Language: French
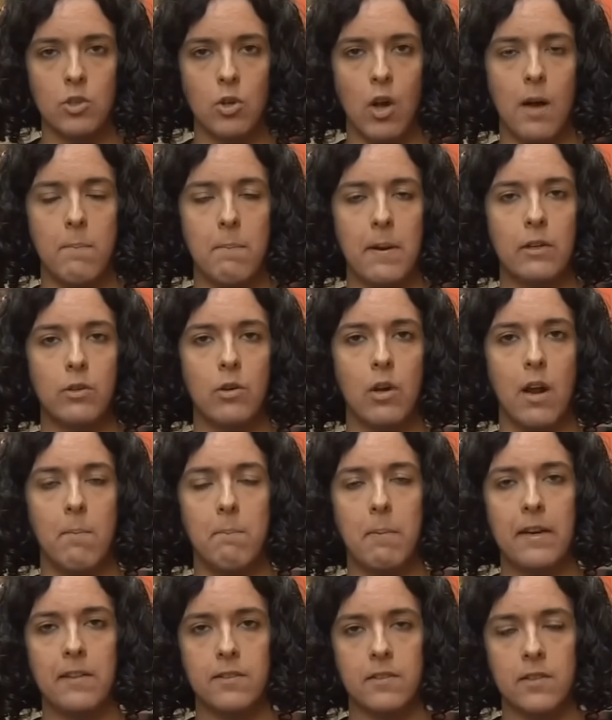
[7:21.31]
Je rappelle que la
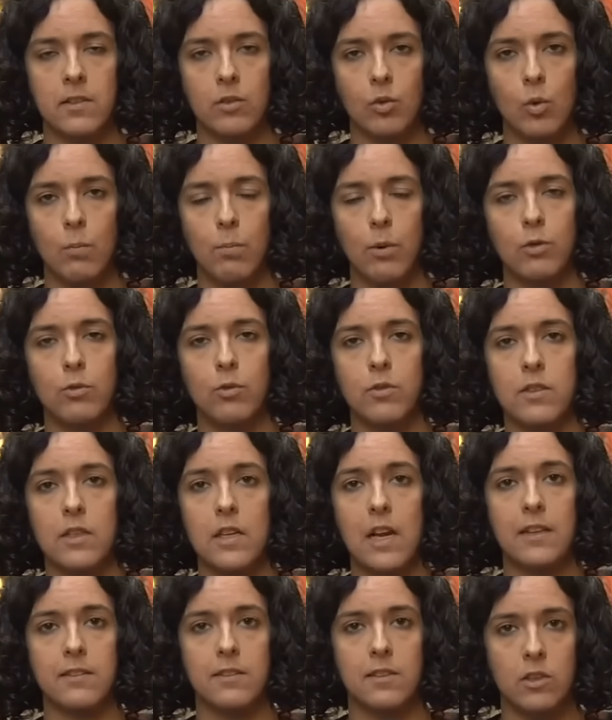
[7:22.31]
Palestine comporte
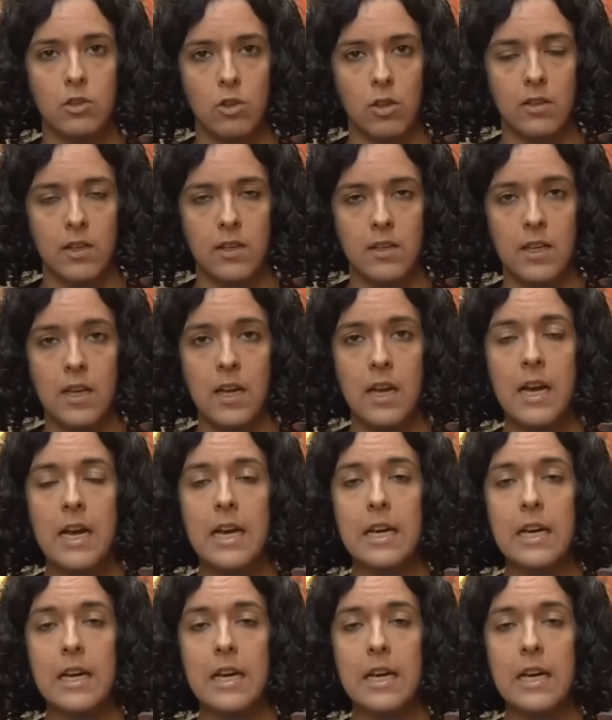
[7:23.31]
aussi la Cisjordanie,